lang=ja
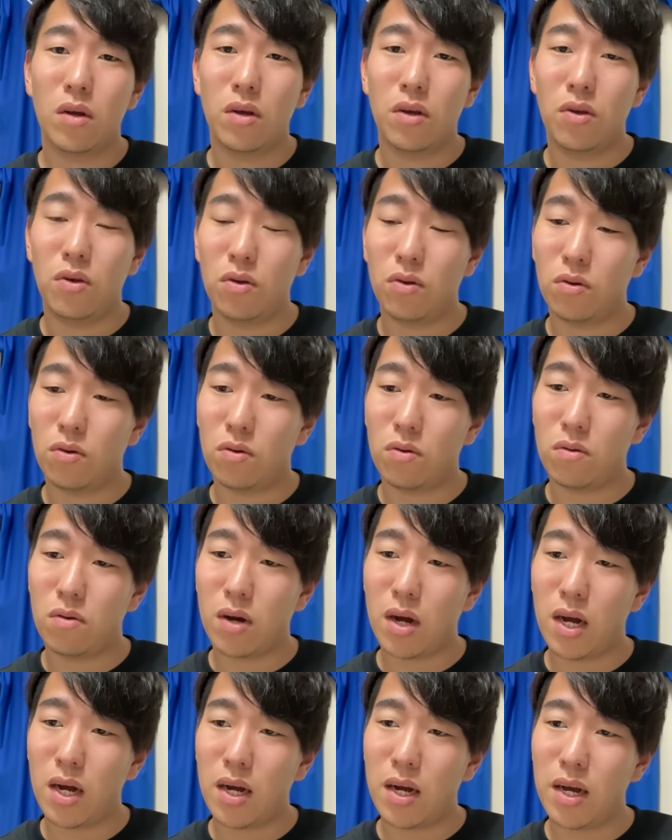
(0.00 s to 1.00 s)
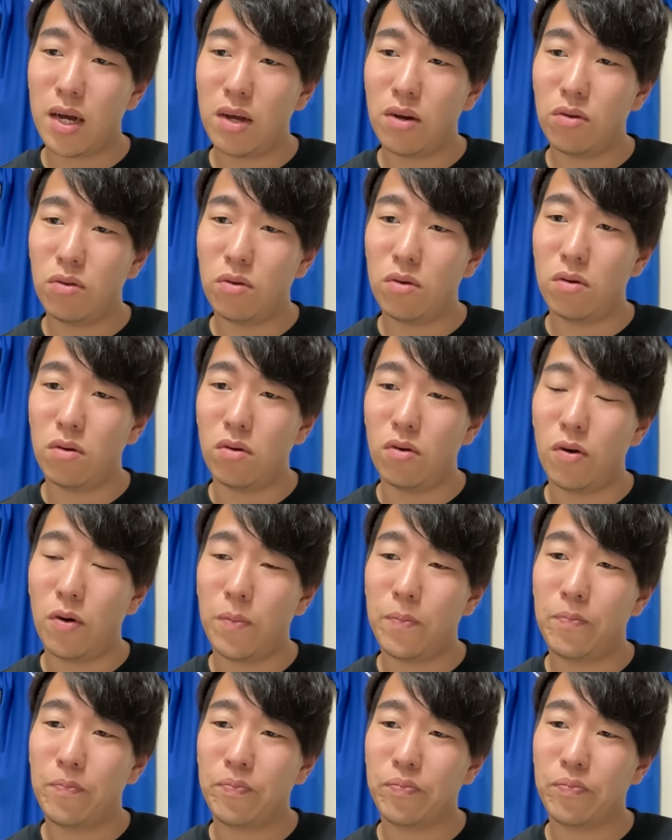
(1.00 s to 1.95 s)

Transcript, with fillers: いうところを考えると、